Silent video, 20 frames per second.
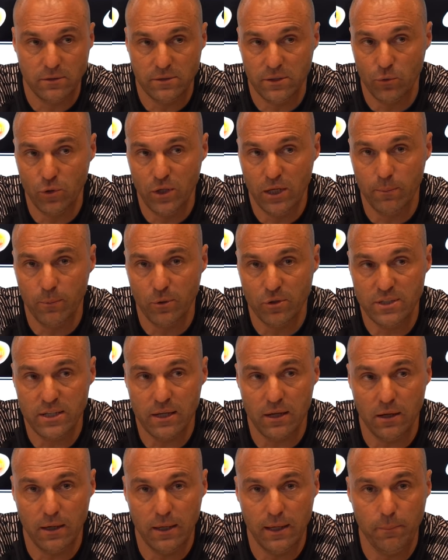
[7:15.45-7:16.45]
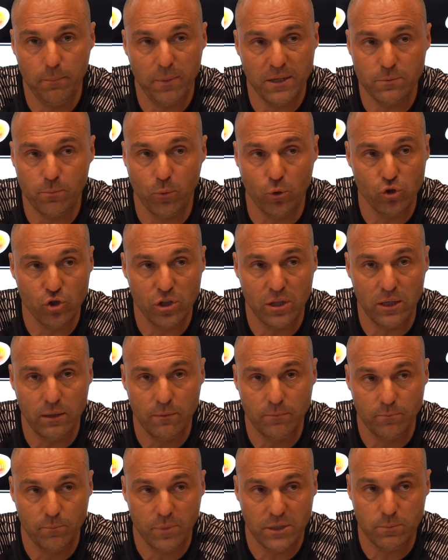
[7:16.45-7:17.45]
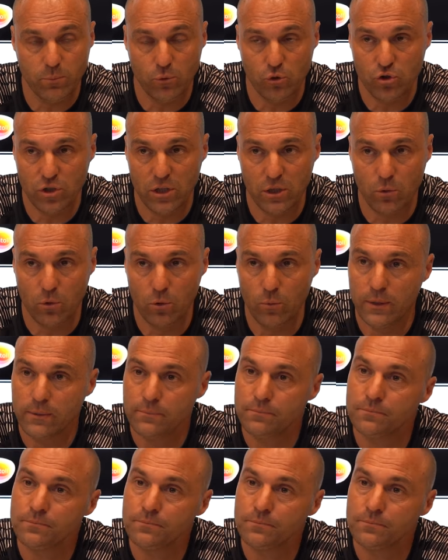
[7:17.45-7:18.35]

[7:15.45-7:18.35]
c'est uniquement ça et pas se projeter, pas se projeter trop loin.